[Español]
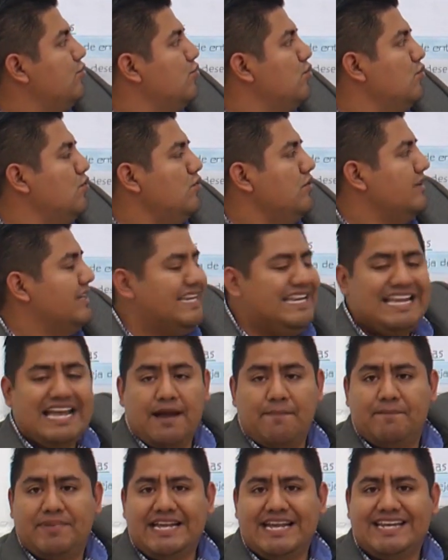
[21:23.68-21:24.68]
tú le
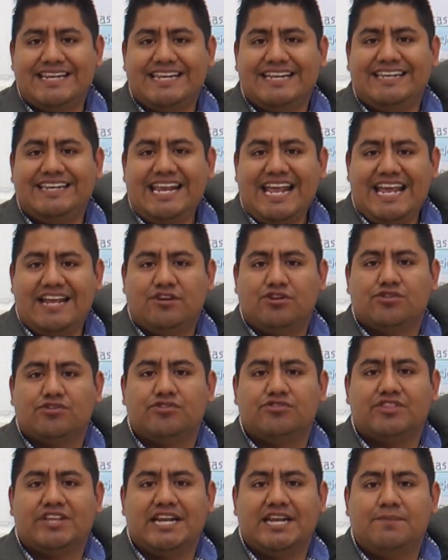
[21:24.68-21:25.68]
aprietes
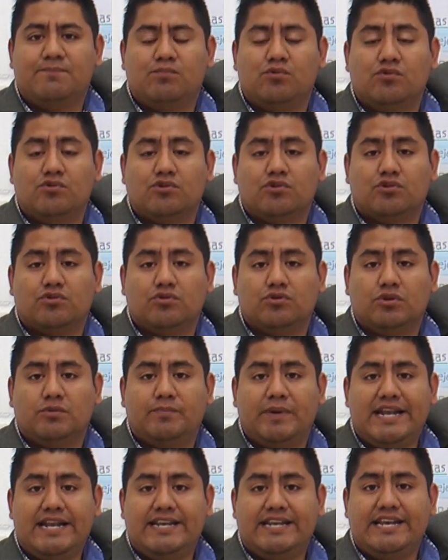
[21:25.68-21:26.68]
estos tres puntos
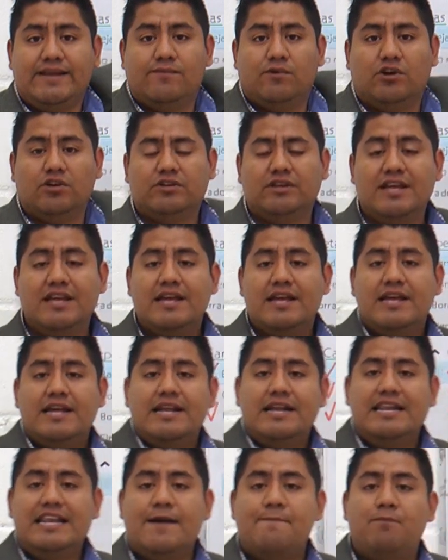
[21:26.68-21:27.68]
suspensivos,
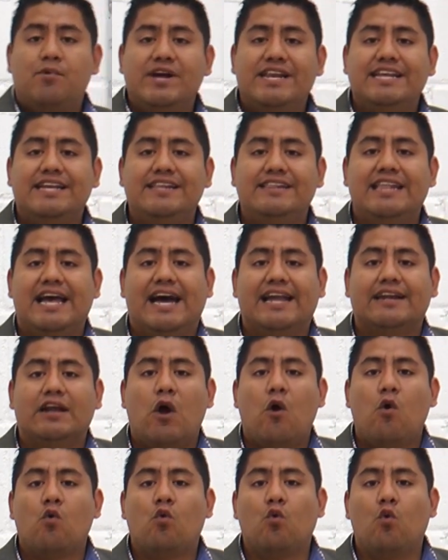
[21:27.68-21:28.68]
le puedes dar
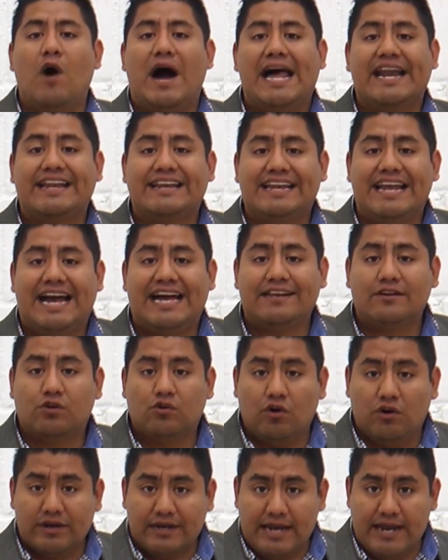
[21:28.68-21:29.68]
guardar
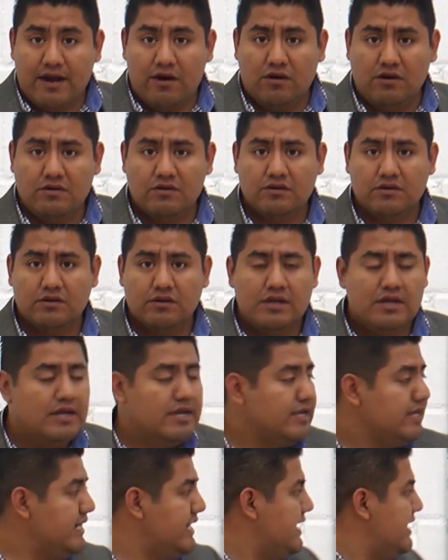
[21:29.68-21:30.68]
correo
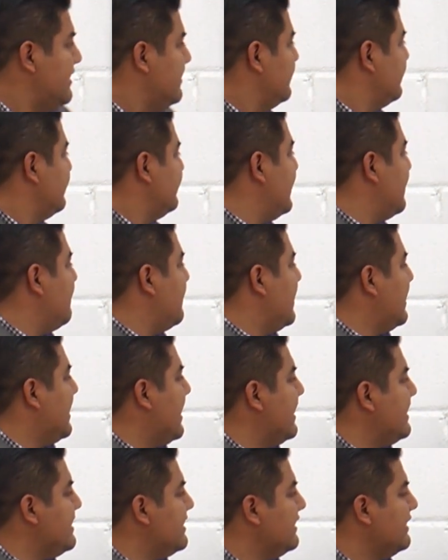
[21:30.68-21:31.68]
y se van
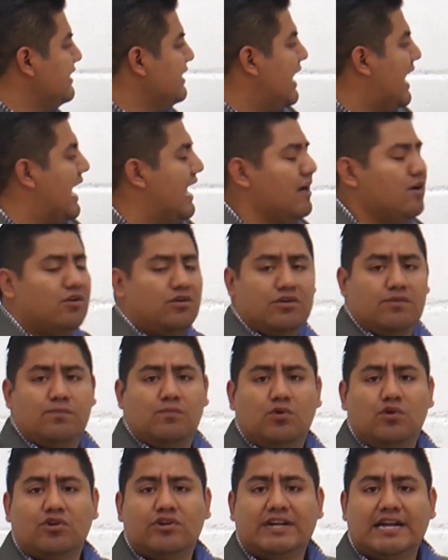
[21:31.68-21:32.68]
a ir a los
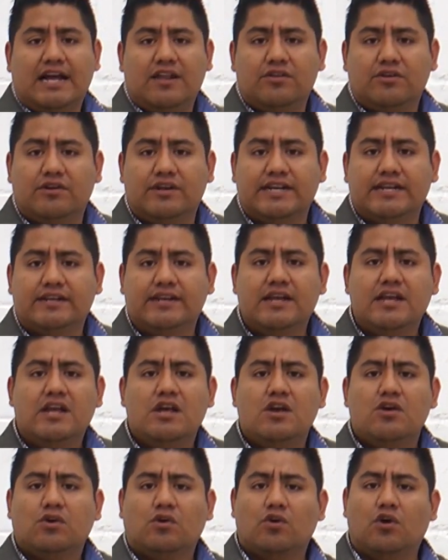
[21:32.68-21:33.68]
borradores.
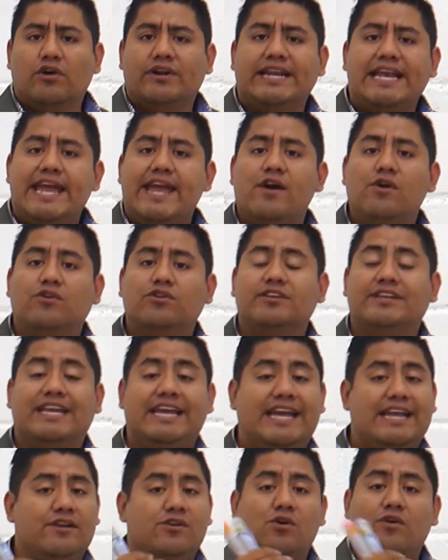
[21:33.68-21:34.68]
Correos
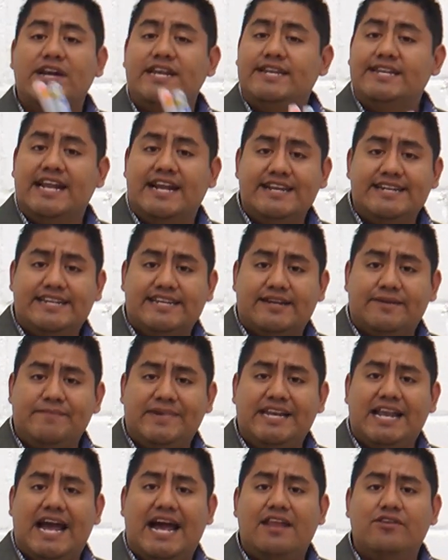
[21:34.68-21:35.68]
que no están
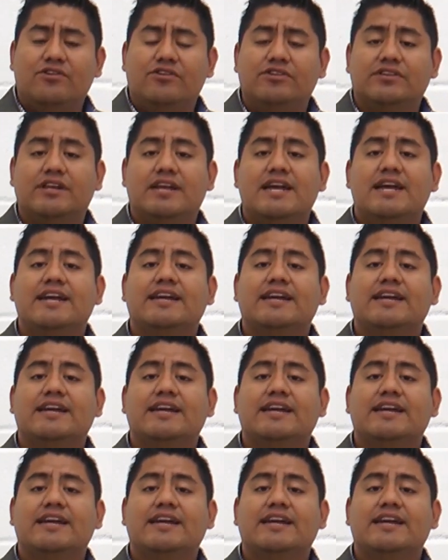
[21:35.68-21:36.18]
terminados,